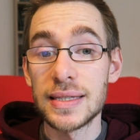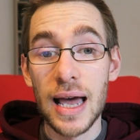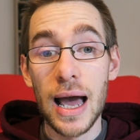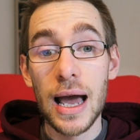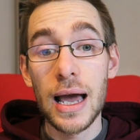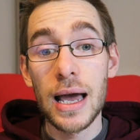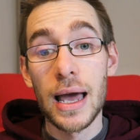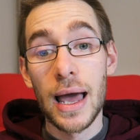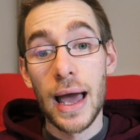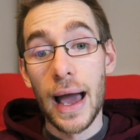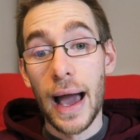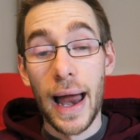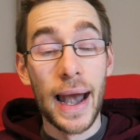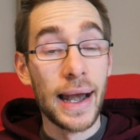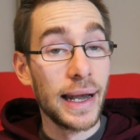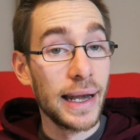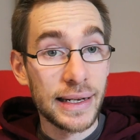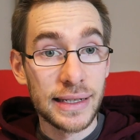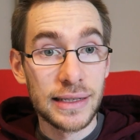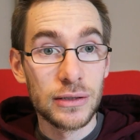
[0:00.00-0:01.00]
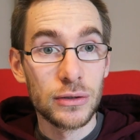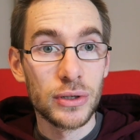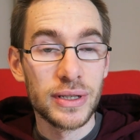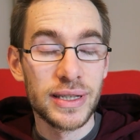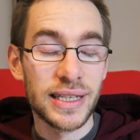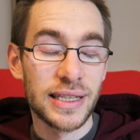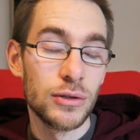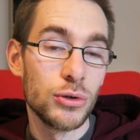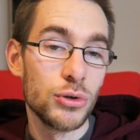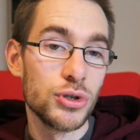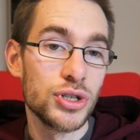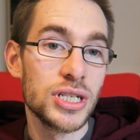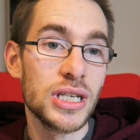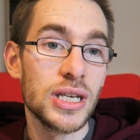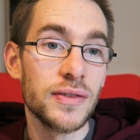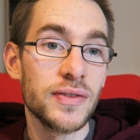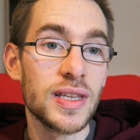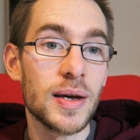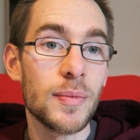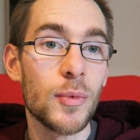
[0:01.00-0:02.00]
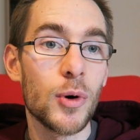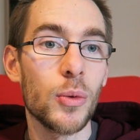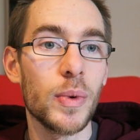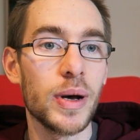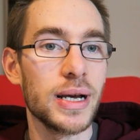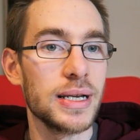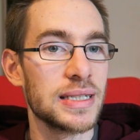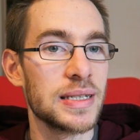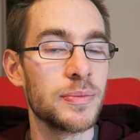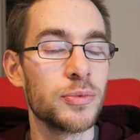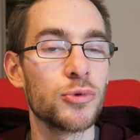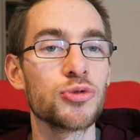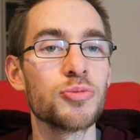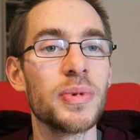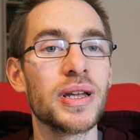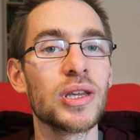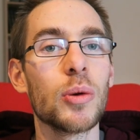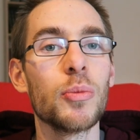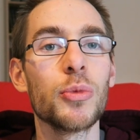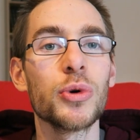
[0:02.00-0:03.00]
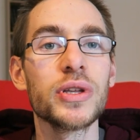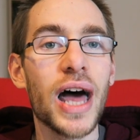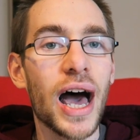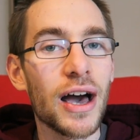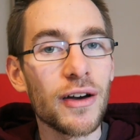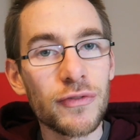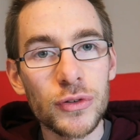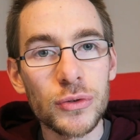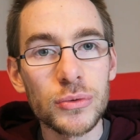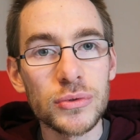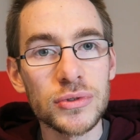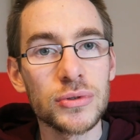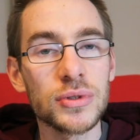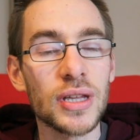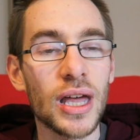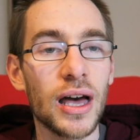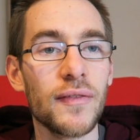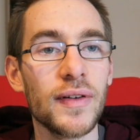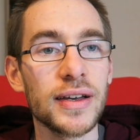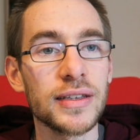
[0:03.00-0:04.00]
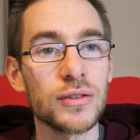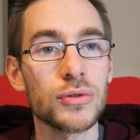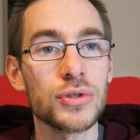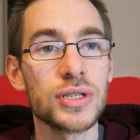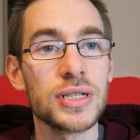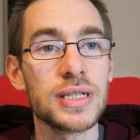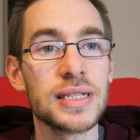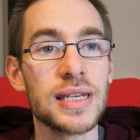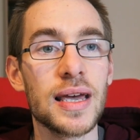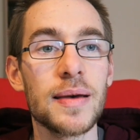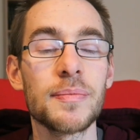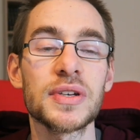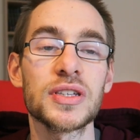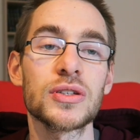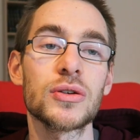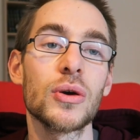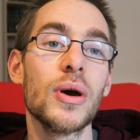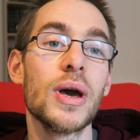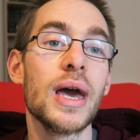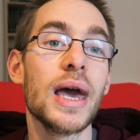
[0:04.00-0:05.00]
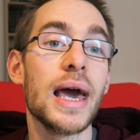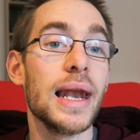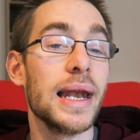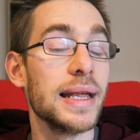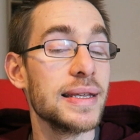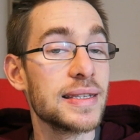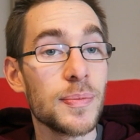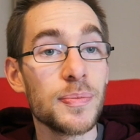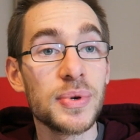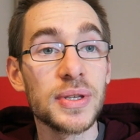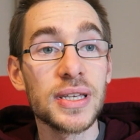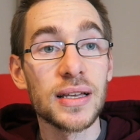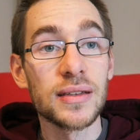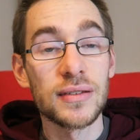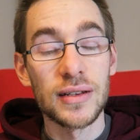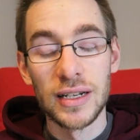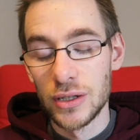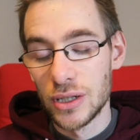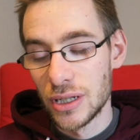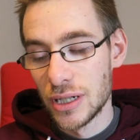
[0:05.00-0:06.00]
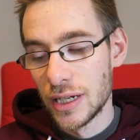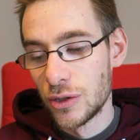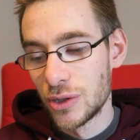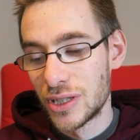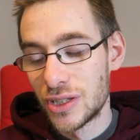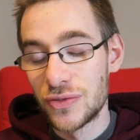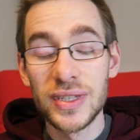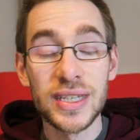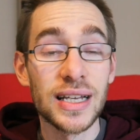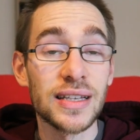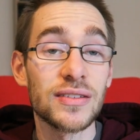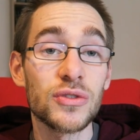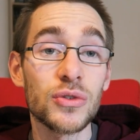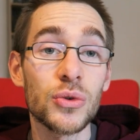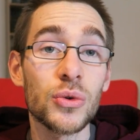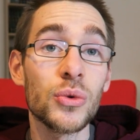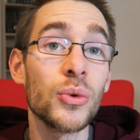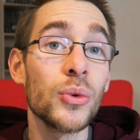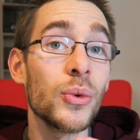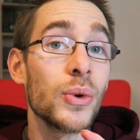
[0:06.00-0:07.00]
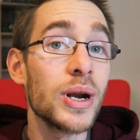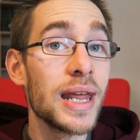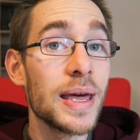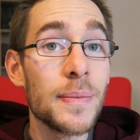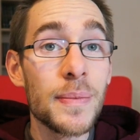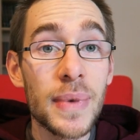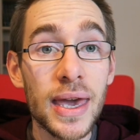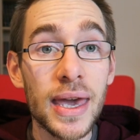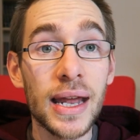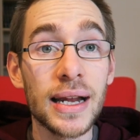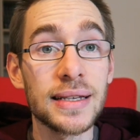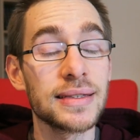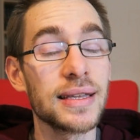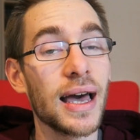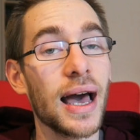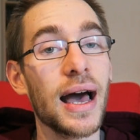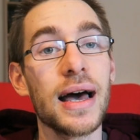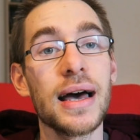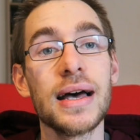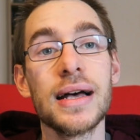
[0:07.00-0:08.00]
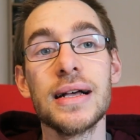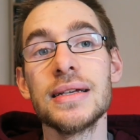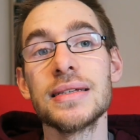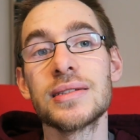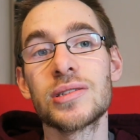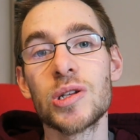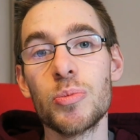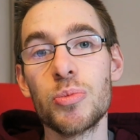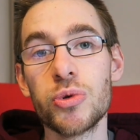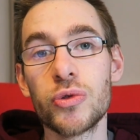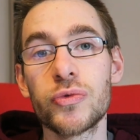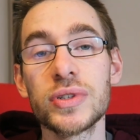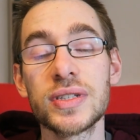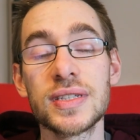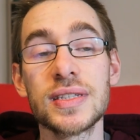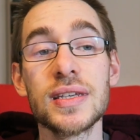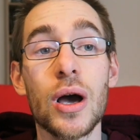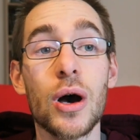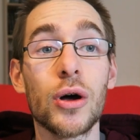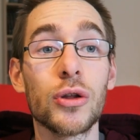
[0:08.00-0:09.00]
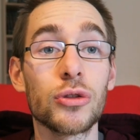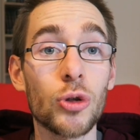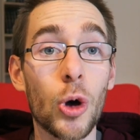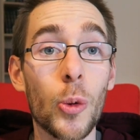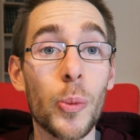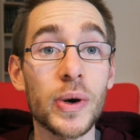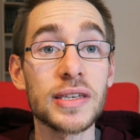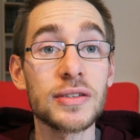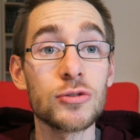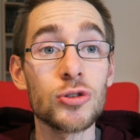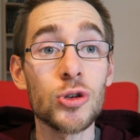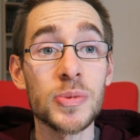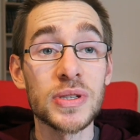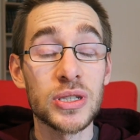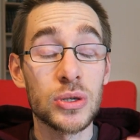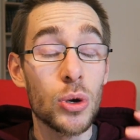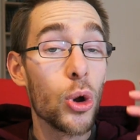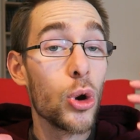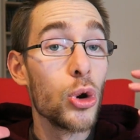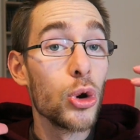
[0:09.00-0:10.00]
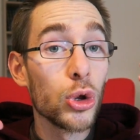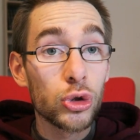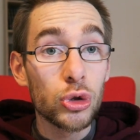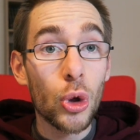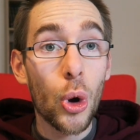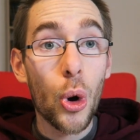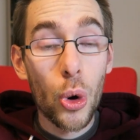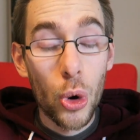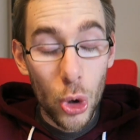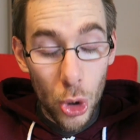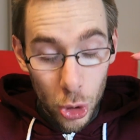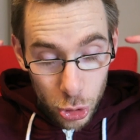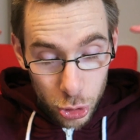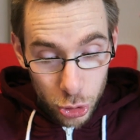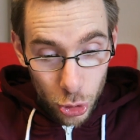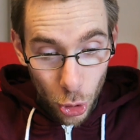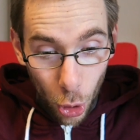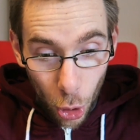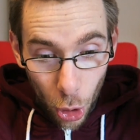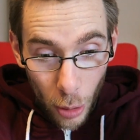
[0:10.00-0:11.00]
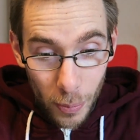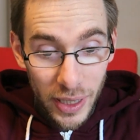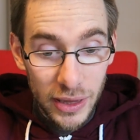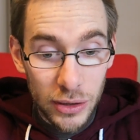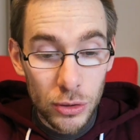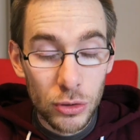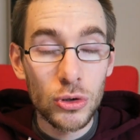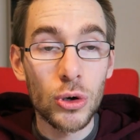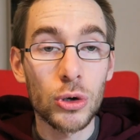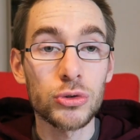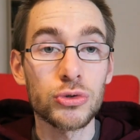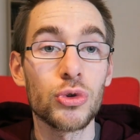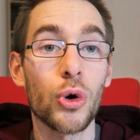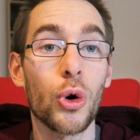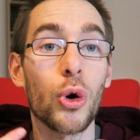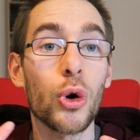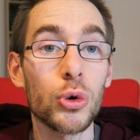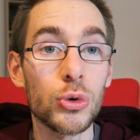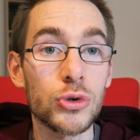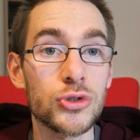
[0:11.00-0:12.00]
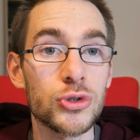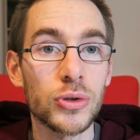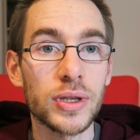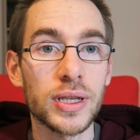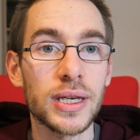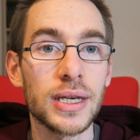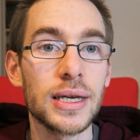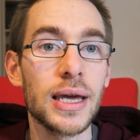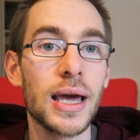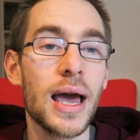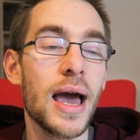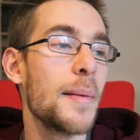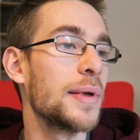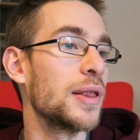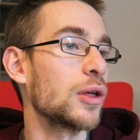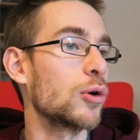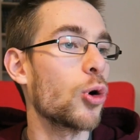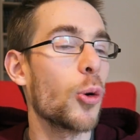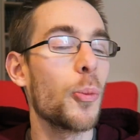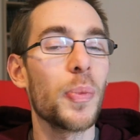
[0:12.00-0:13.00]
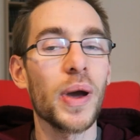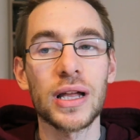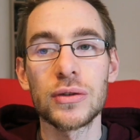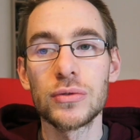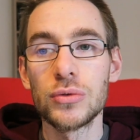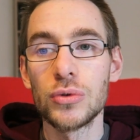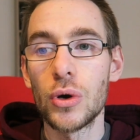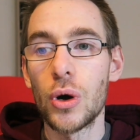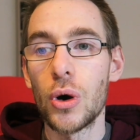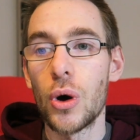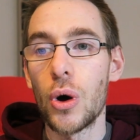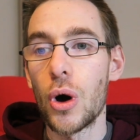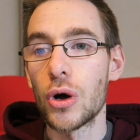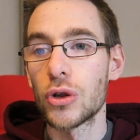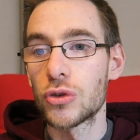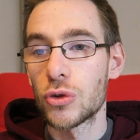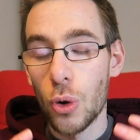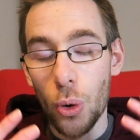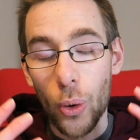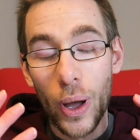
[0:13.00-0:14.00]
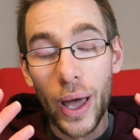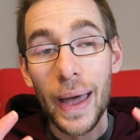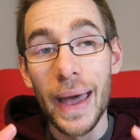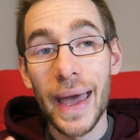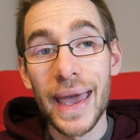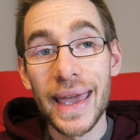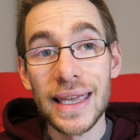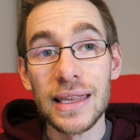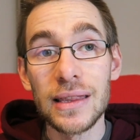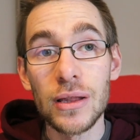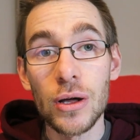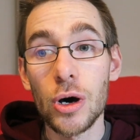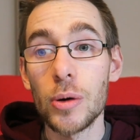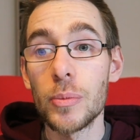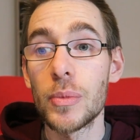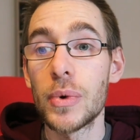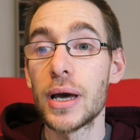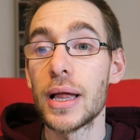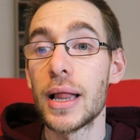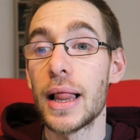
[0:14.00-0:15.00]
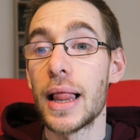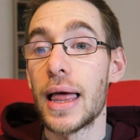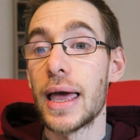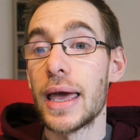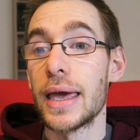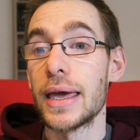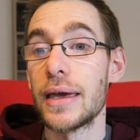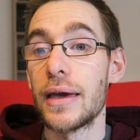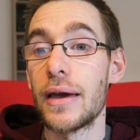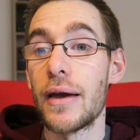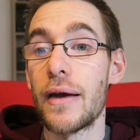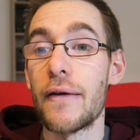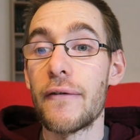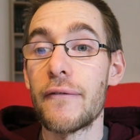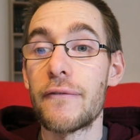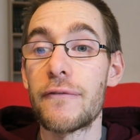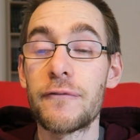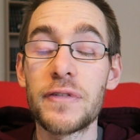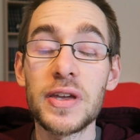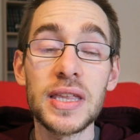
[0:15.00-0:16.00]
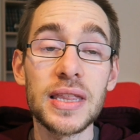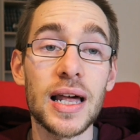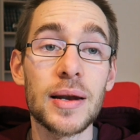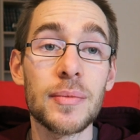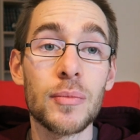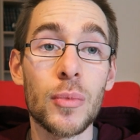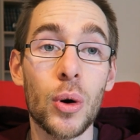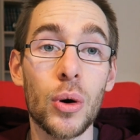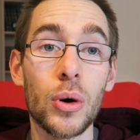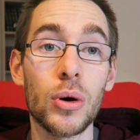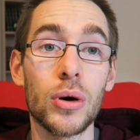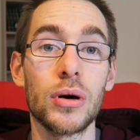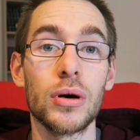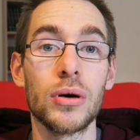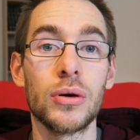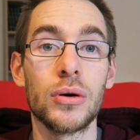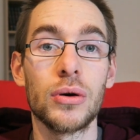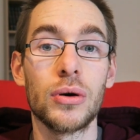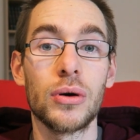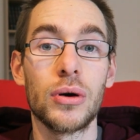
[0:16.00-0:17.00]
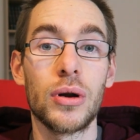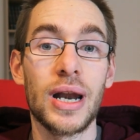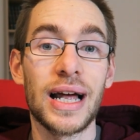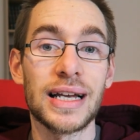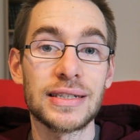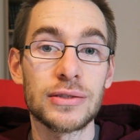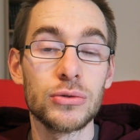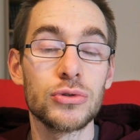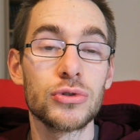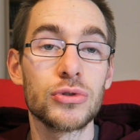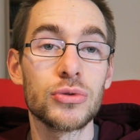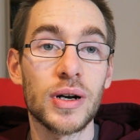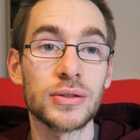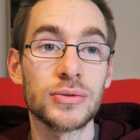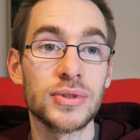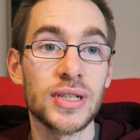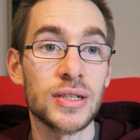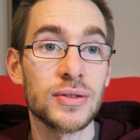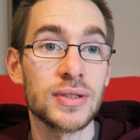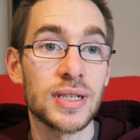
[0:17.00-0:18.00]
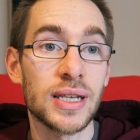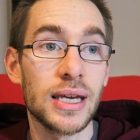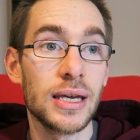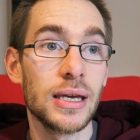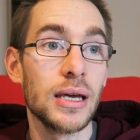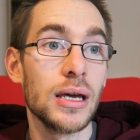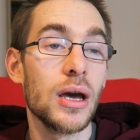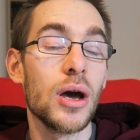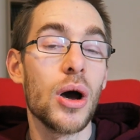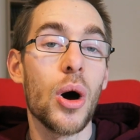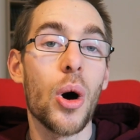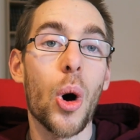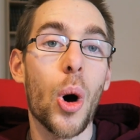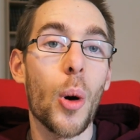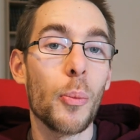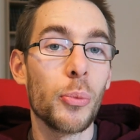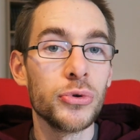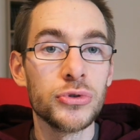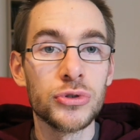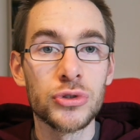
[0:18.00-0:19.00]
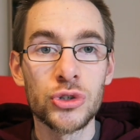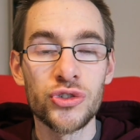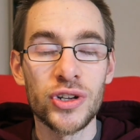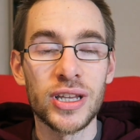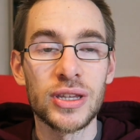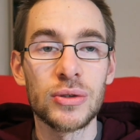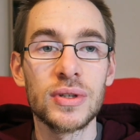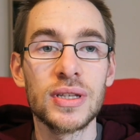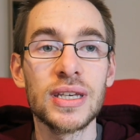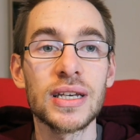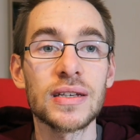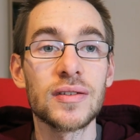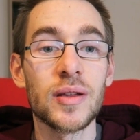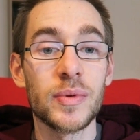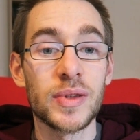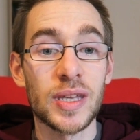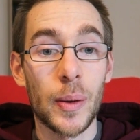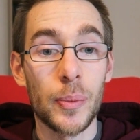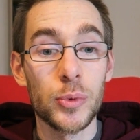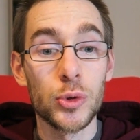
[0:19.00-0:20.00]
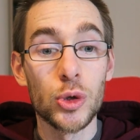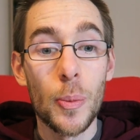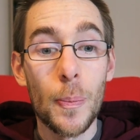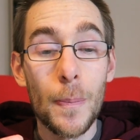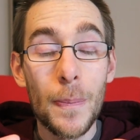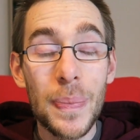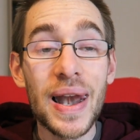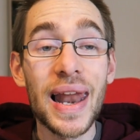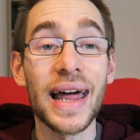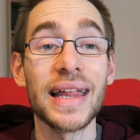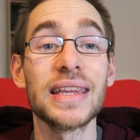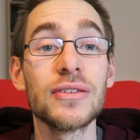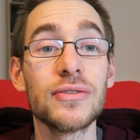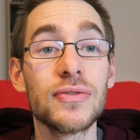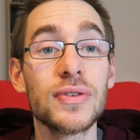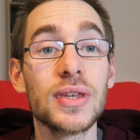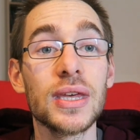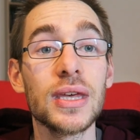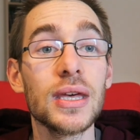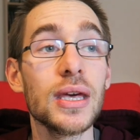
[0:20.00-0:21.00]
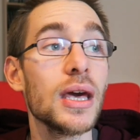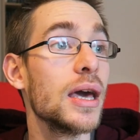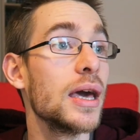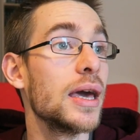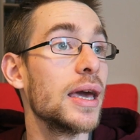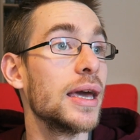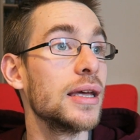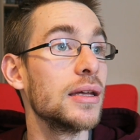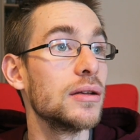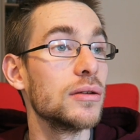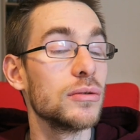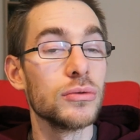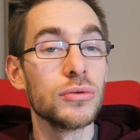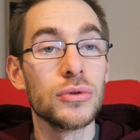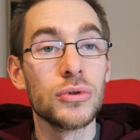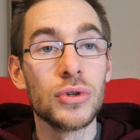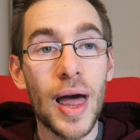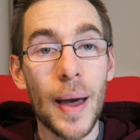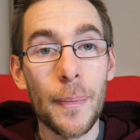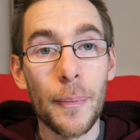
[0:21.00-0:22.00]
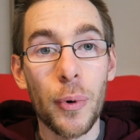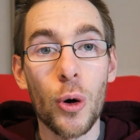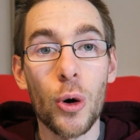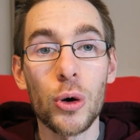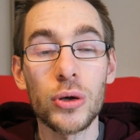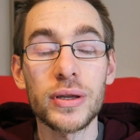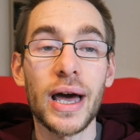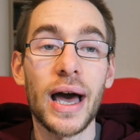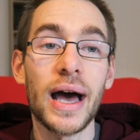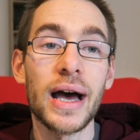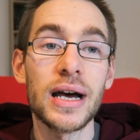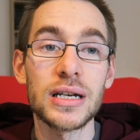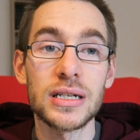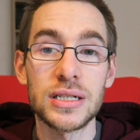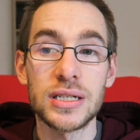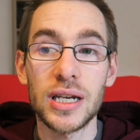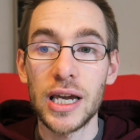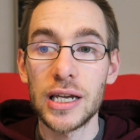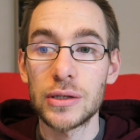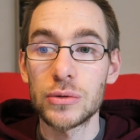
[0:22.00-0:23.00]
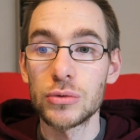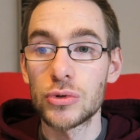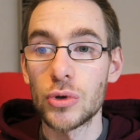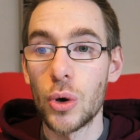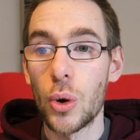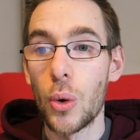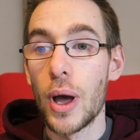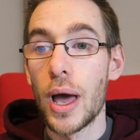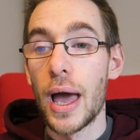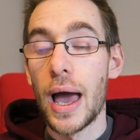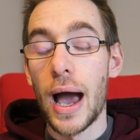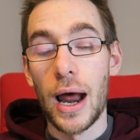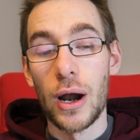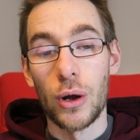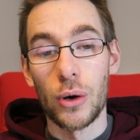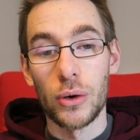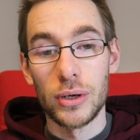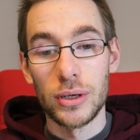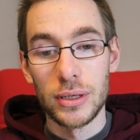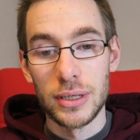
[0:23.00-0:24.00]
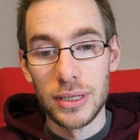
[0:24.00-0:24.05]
ça. Avec la technologie, évidemment, bah, c'est plutôt se mettre en mode avion si tu travailles sur ton GSM, parce que les applications, les notifications, les mails, etc., ça te bouffe aussi un temps précieux, parce que le temps de te remettre dedans, de te reconcentrer, tu perdu euh, un temps énorme. Et finalement, la solution à tout ça, ce serait en plus de ce que je vais te dire, ça être un peu de planifier et d'apprendre à gérer ton temps. Alors,